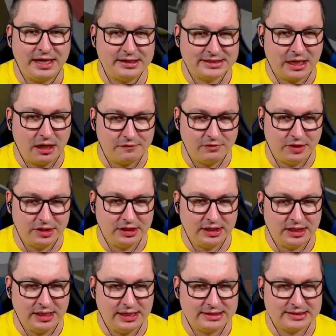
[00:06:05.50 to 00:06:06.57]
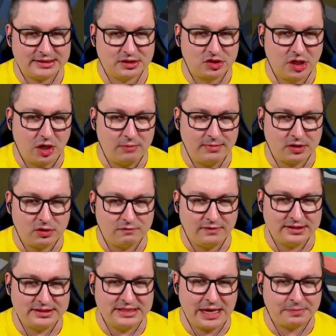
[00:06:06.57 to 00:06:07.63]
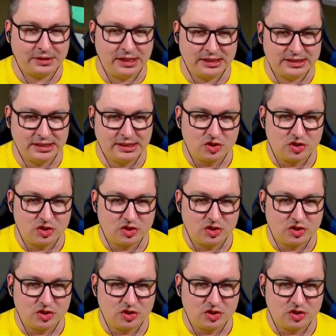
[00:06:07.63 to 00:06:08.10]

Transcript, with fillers: alles kaufen, Leute, hier. Let's go. Mal gucken, was hier abgeht.